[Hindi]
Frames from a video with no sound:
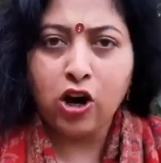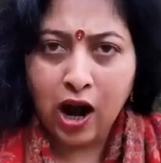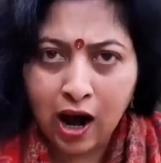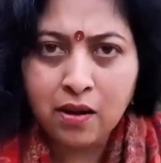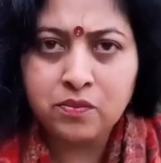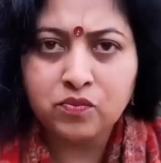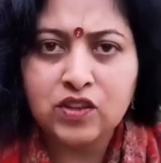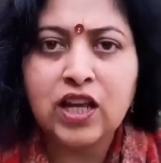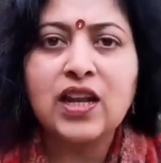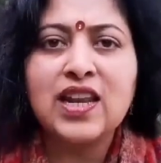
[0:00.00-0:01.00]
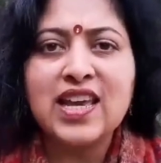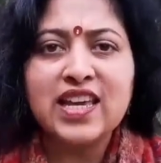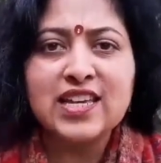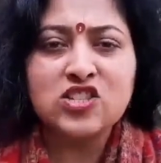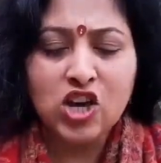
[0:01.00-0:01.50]
और हम
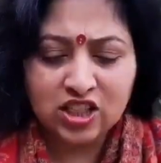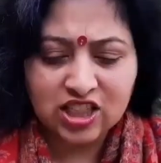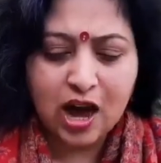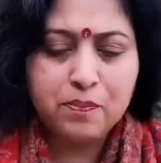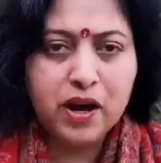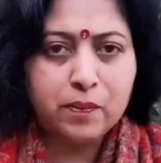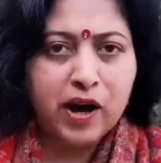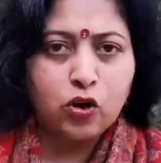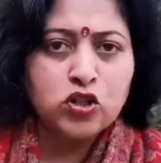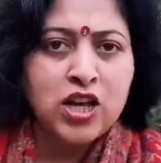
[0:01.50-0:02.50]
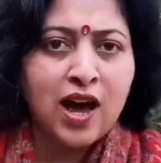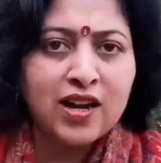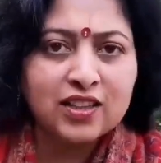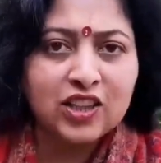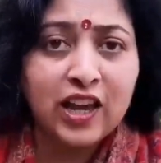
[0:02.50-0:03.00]
दिल्ली की जनता पर
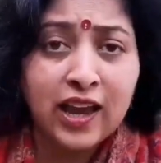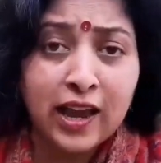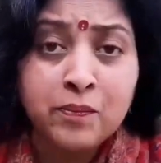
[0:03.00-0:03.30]
भरोसा रखते